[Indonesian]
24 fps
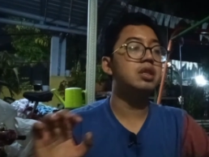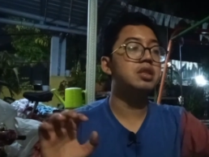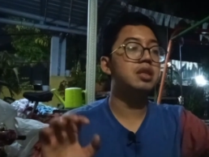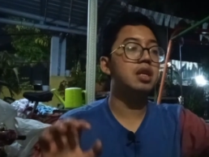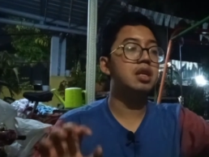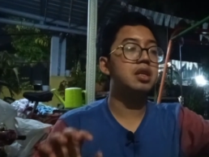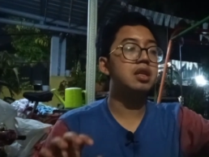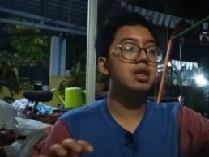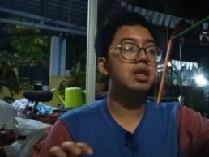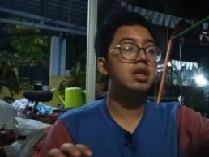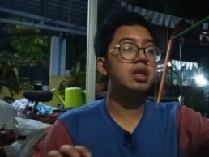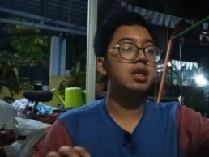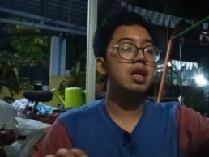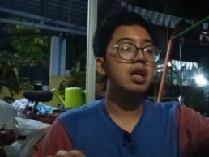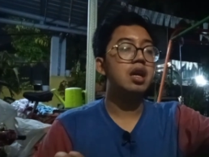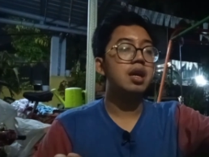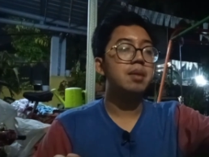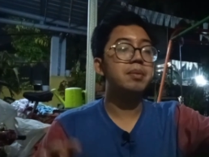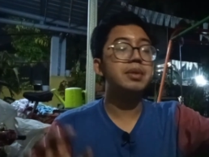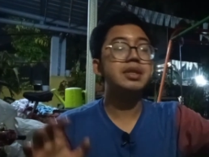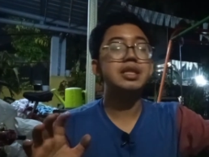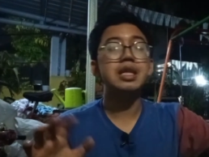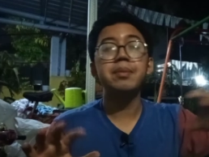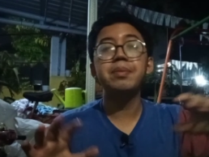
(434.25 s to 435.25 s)
Jadi
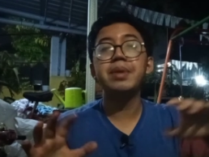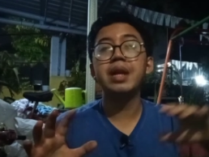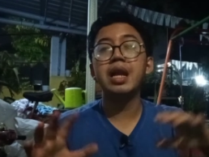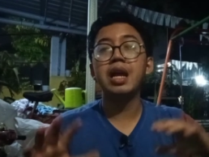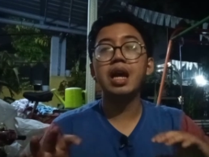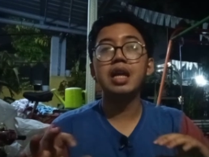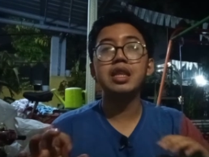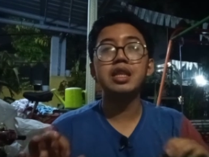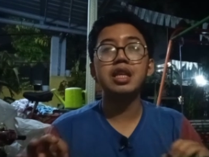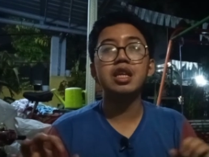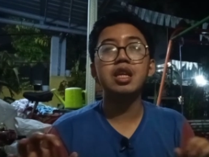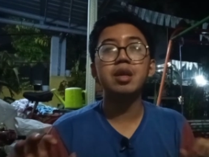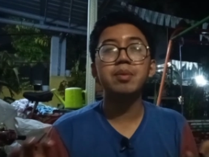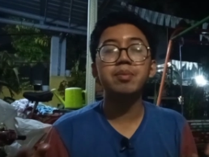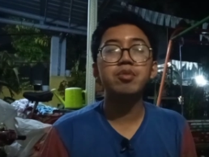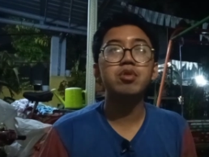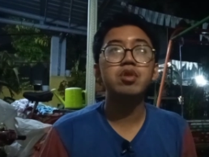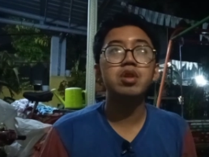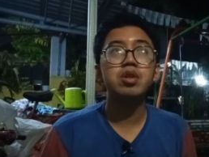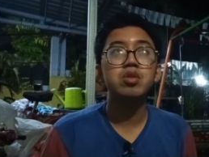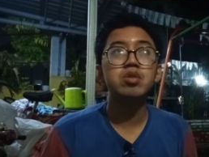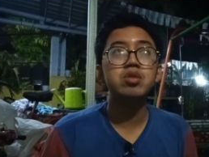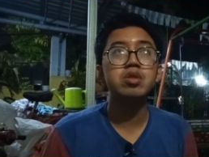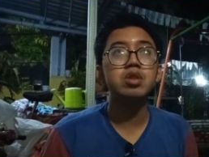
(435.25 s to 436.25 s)
bisa berangkat ini
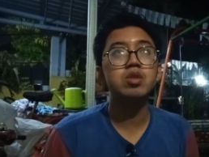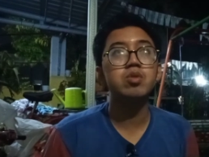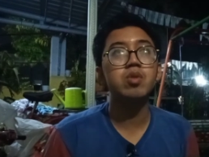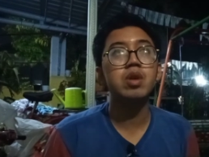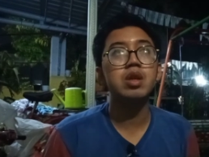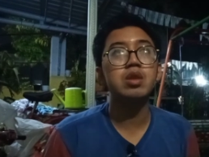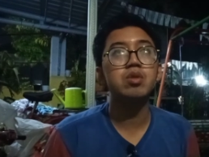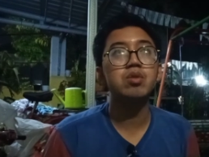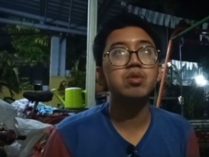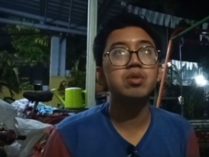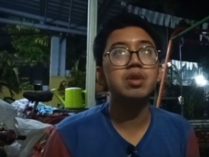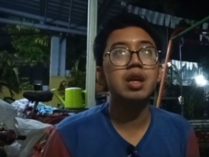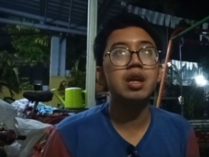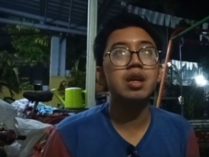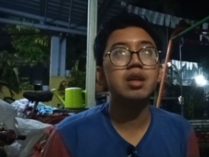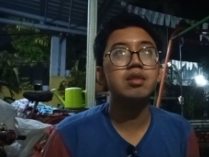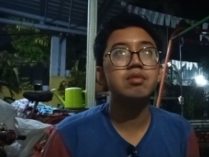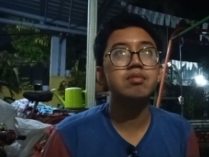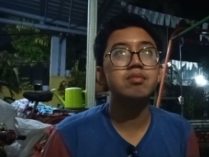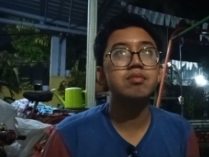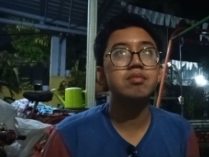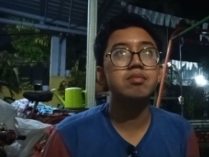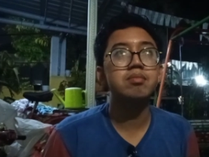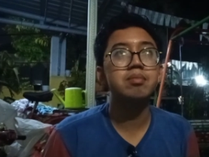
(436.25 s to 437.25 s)
pun itu sesuatu
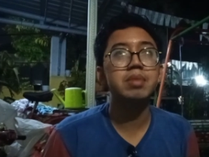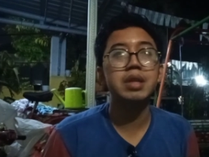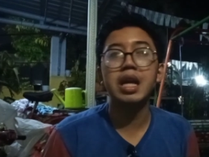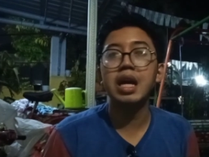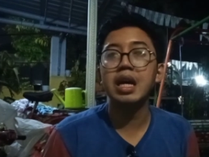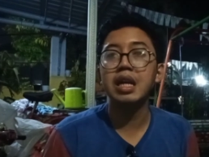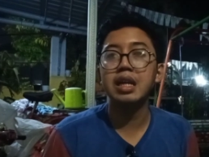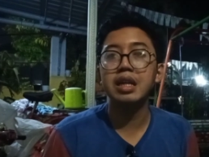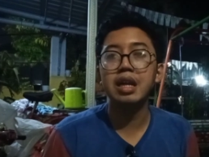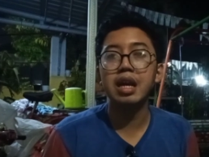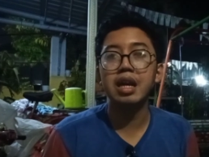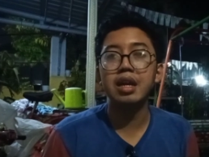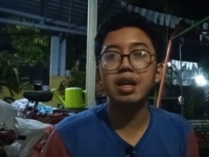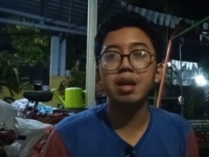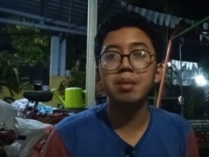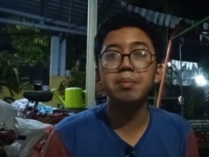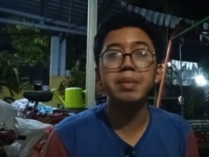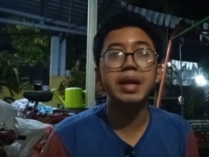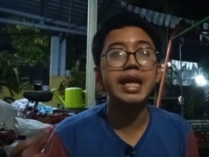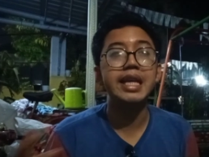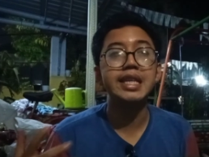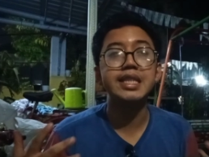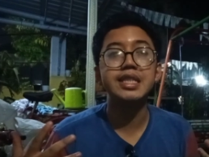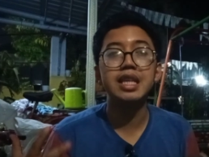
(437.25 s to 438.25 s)
yang berharga ya,
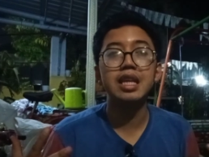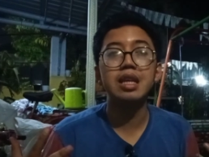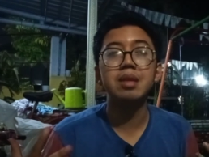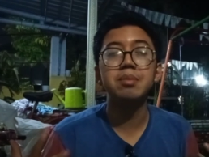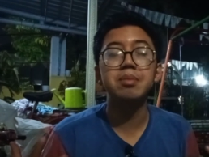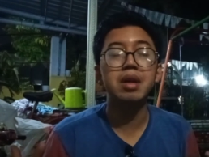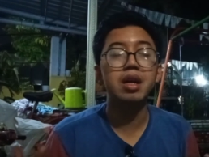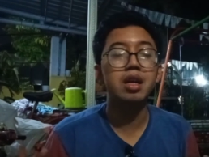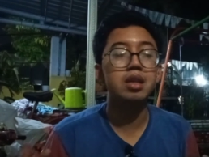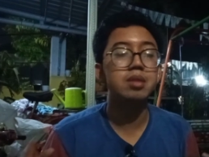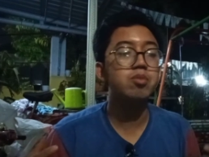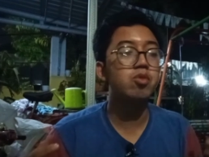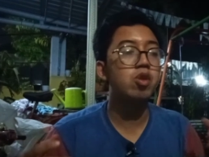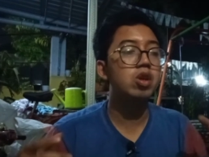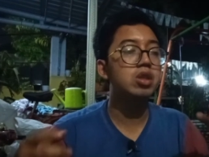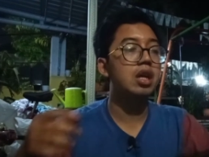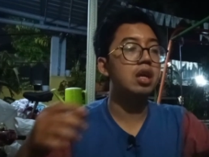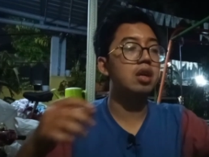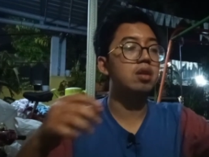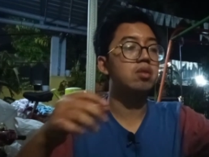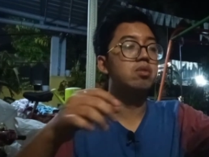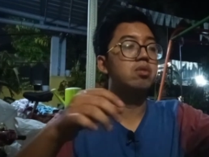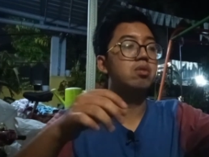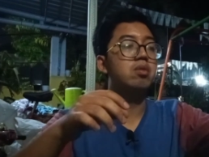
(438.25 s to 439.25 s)
blessing banget buat
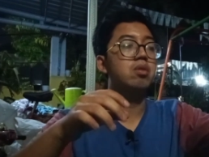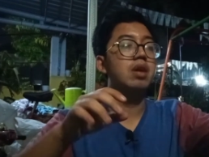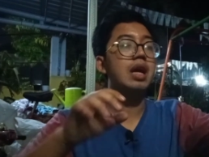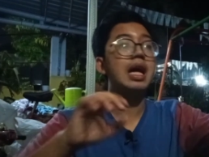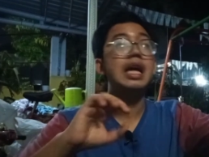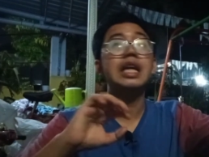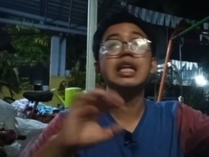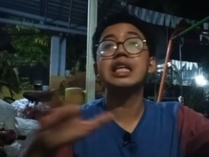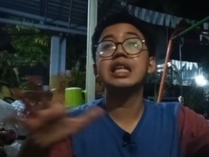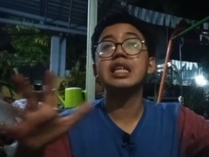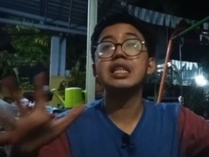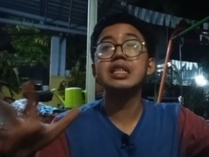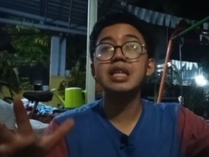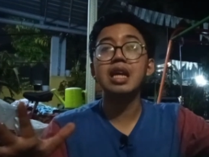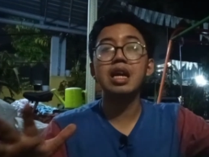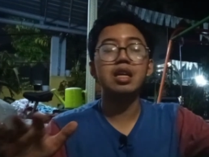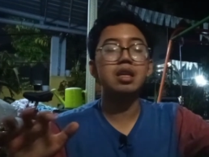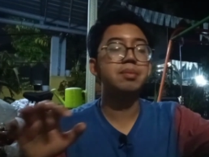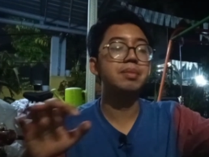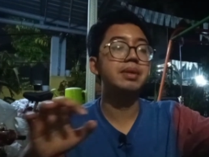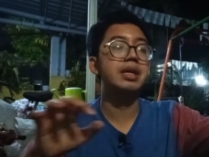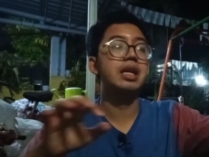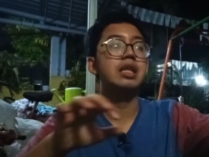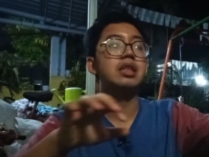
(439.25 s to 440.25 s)
aku. Akhirnya
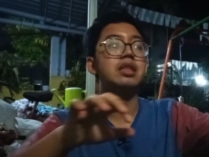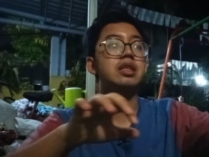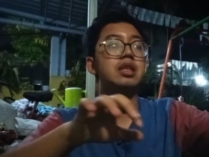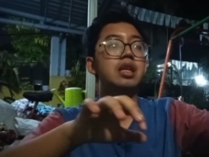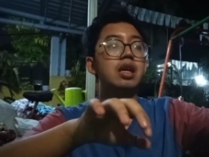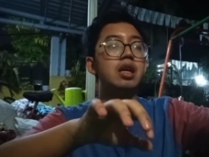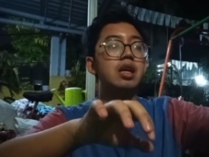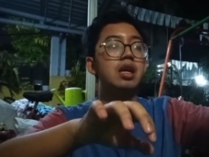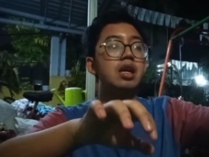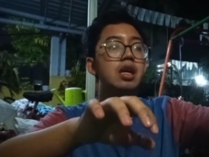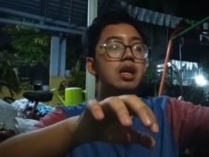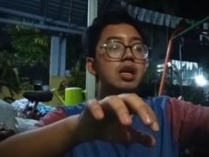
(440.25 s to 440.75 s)
ibaratnya.